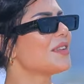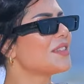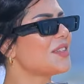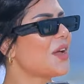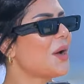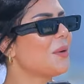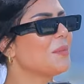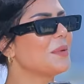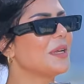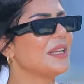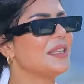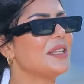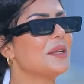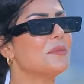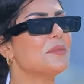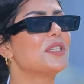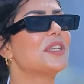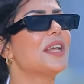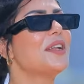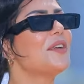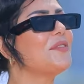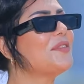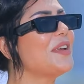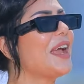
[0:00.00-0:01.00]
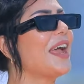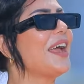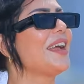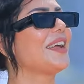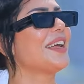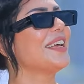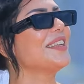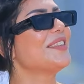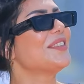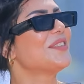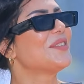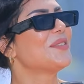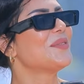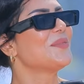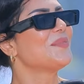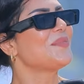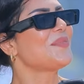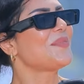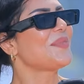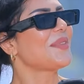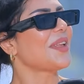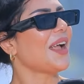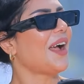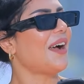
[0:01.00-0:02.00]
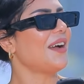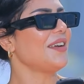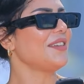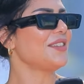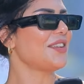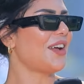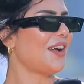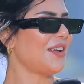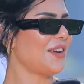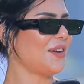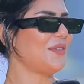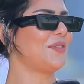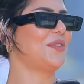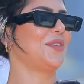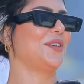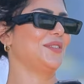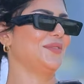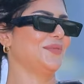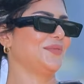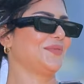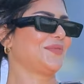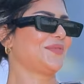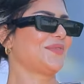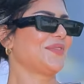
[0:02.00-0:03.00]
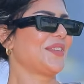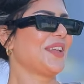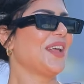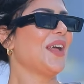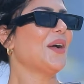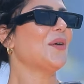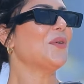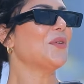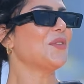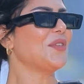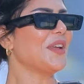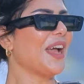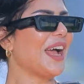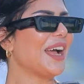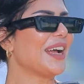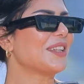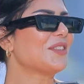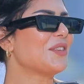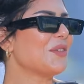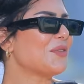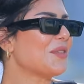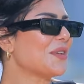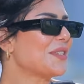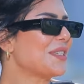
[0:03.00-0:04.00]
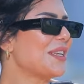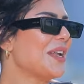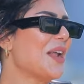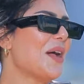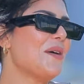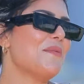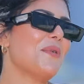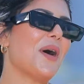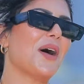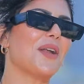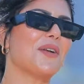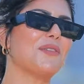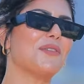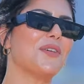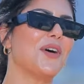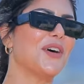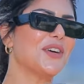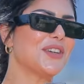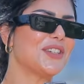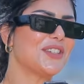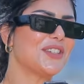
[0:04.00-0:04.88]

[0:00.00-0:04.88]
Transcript: اصحاب جدا بس انا في حاجات عايزه اعرفها وفي حاجات تفاصيل انا ما اعرفهاش